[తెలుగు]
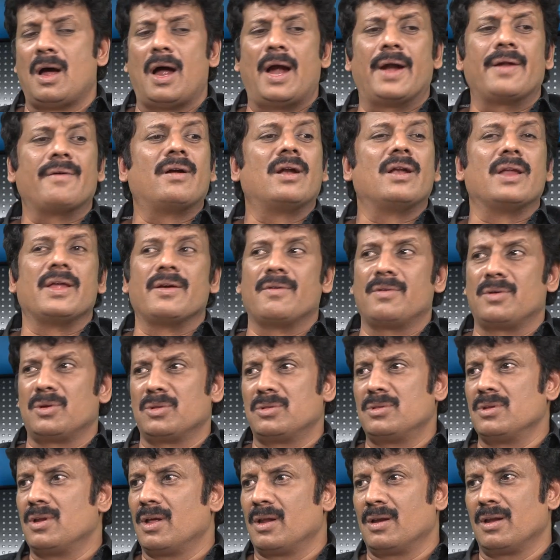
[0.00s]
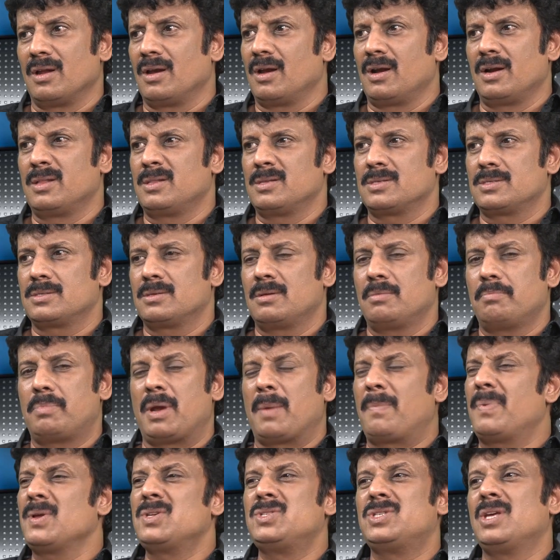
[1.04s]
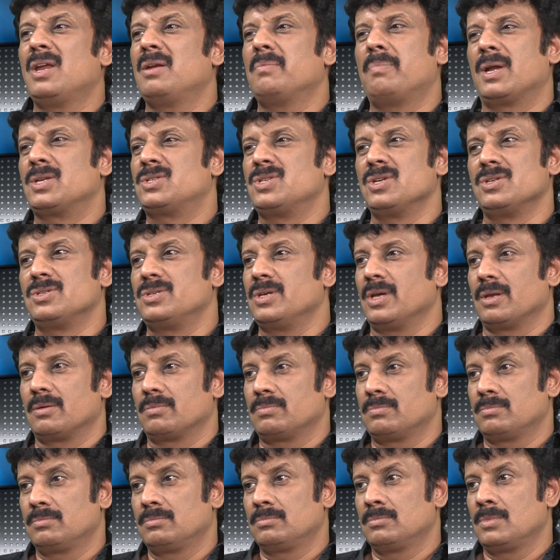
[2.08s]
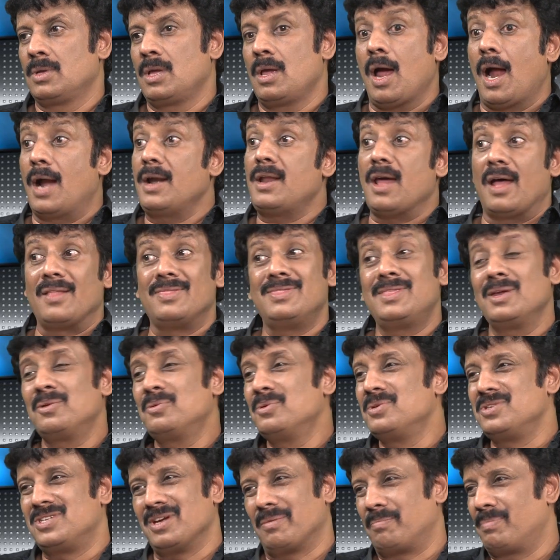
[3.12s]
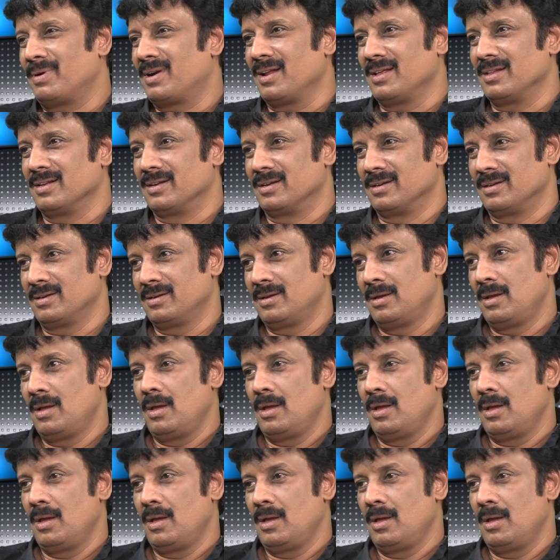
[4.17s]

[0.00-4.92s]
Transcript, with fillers: ఆడవాళ్ళని ఏమనొద్దునానా నాన్న అలాంటిది ప్రపంచాన్ని పరిచయం చేయరు అంటే అందరి గురించి చెప్పట్లేదండి